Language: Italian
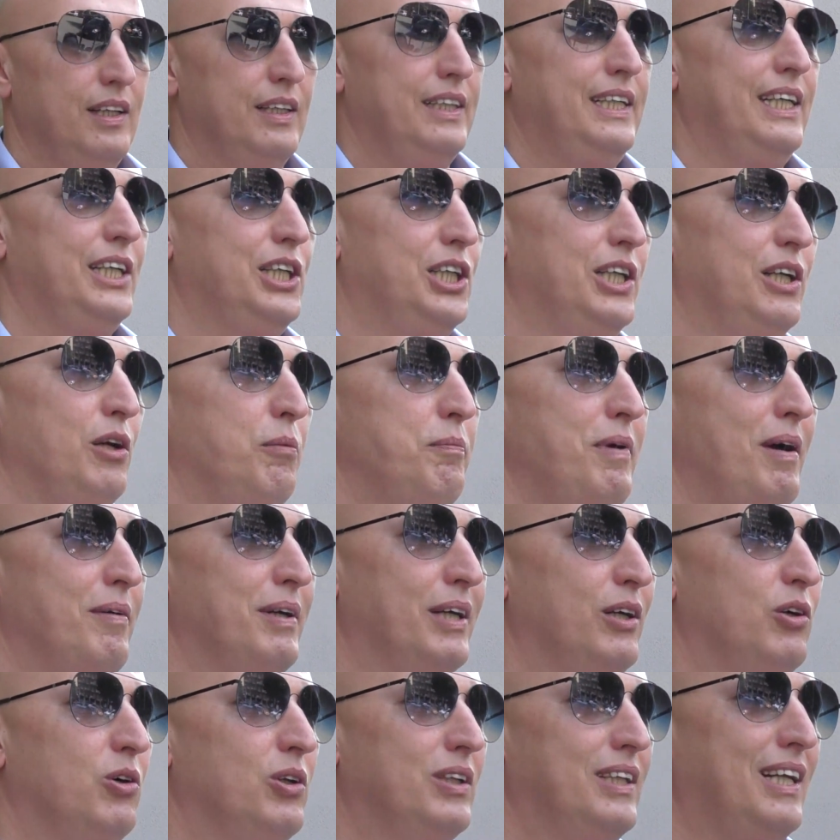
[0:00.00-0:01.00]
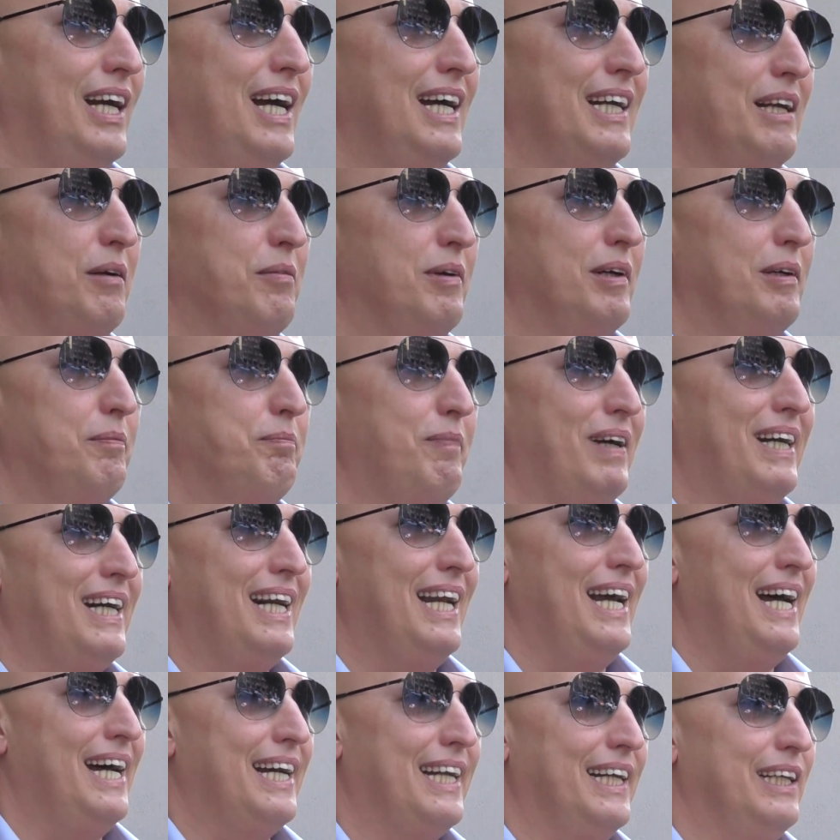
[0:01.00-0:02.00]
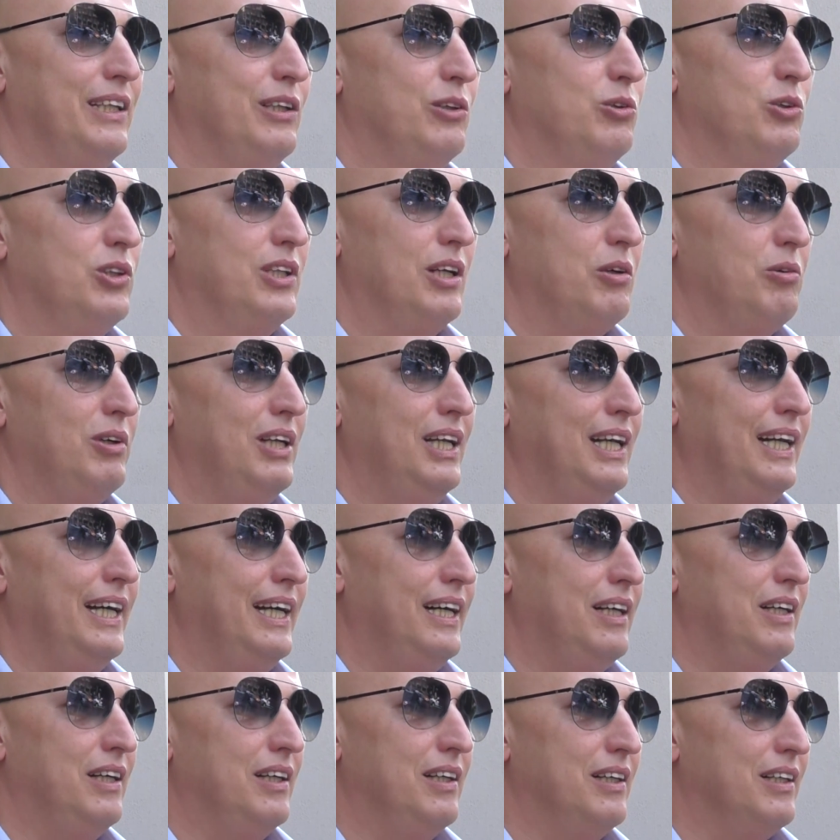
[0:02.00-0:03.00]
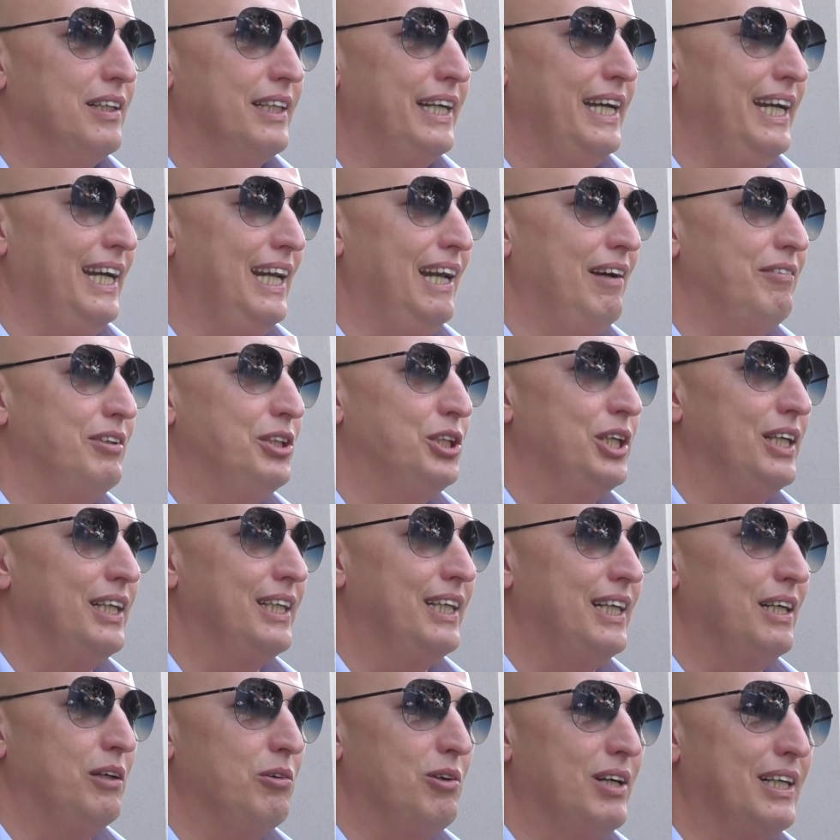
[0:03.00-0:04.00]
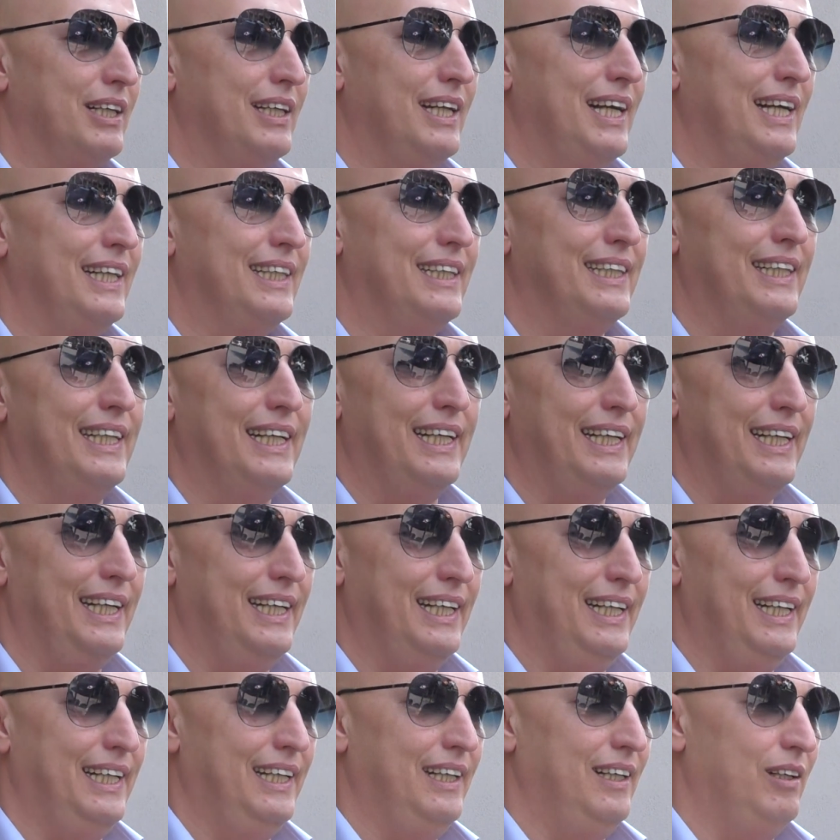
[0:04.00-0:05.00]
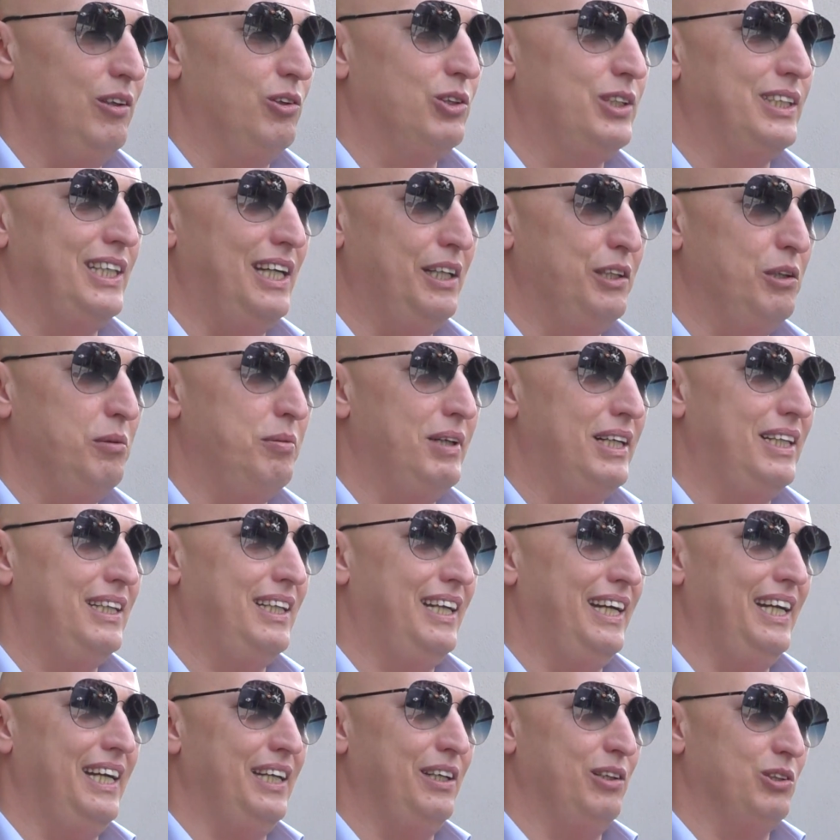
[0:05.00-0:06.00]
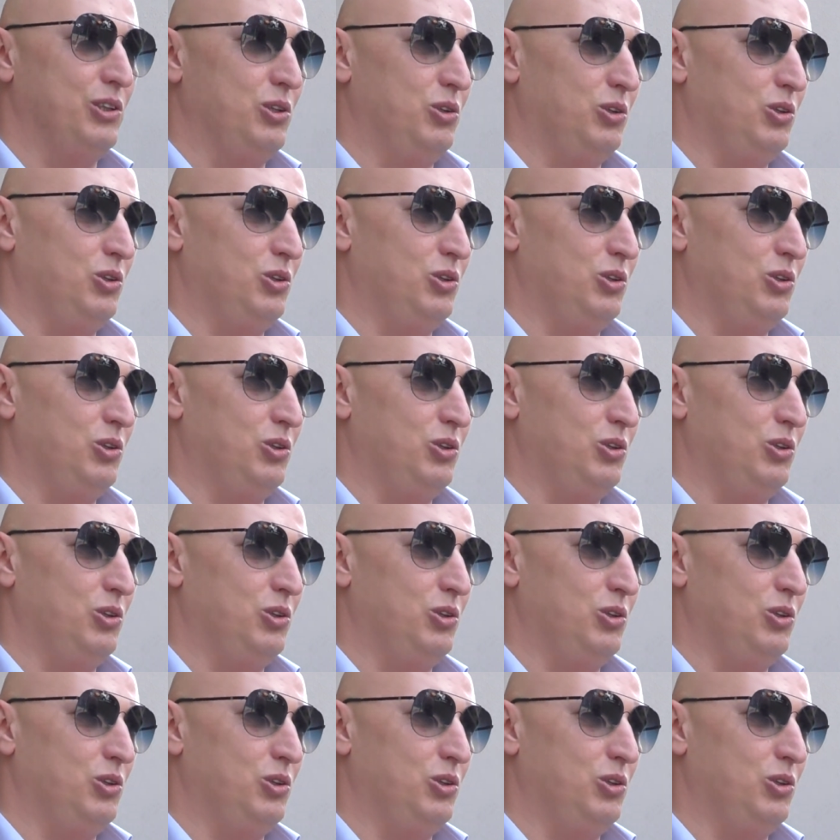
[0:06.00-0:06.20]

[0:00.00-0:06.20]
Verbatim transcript: Sì, ci dobbiamo incontrare per parlare di tutta quella che è la vicenda riguardante lo stadio Partenio,